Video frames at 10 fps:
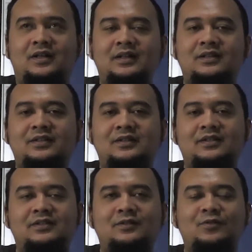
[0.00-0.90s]
Uh,
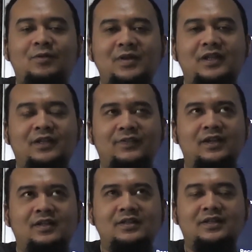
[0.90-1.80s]
eh, gue beli
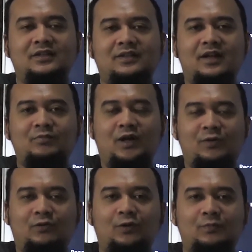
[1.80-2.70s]
TV ini sekitar bulan
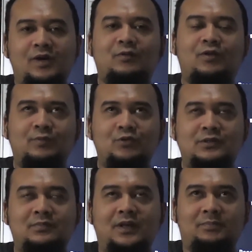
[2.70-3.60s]
Oktober
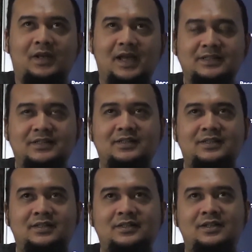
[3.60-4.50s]
2019
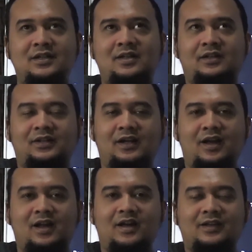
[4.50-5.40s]

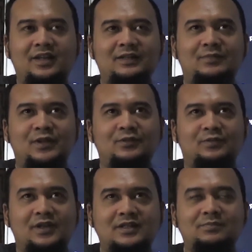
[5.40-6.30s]
dengan harga
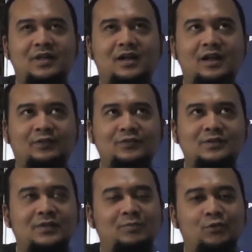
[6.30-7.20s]

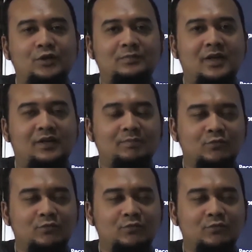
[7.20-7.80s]
5.999.000